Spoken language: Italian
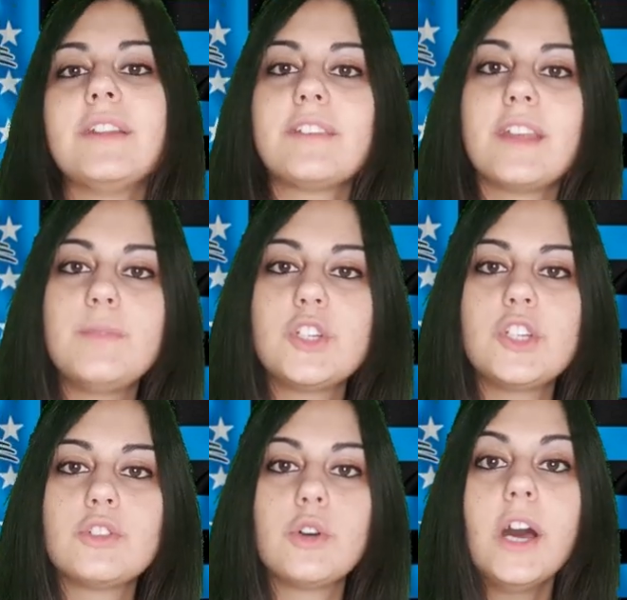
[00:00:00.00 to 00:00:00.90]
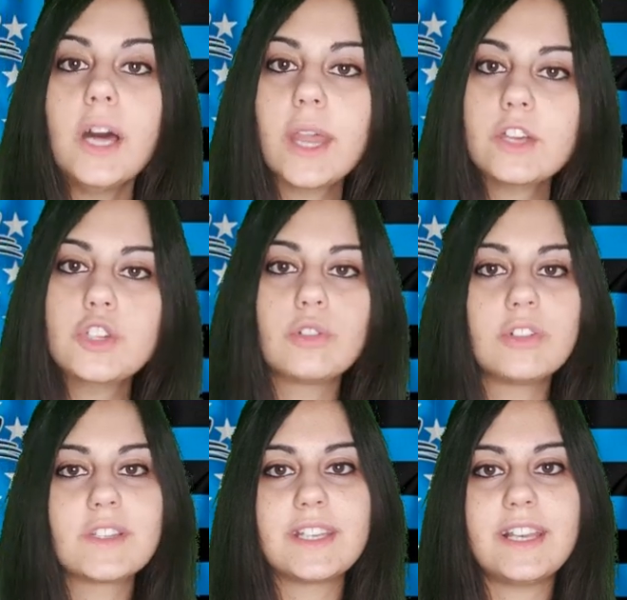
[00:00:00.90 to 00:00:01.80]
sarebbe sceso
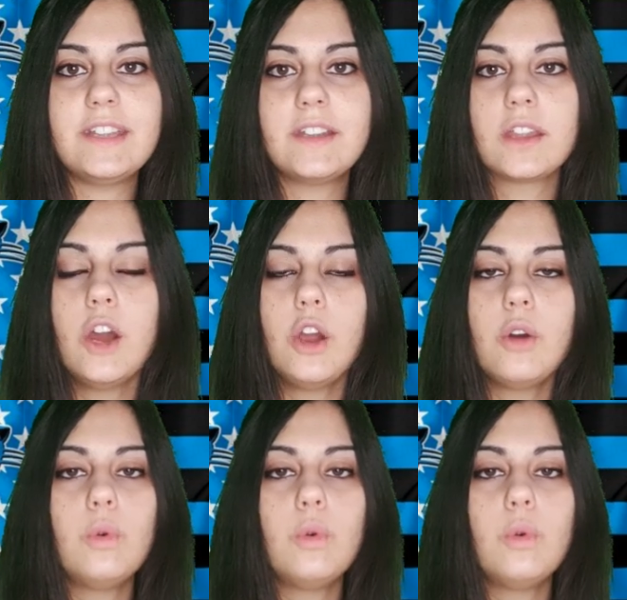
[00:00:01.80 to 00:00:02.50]
Rashon Slater,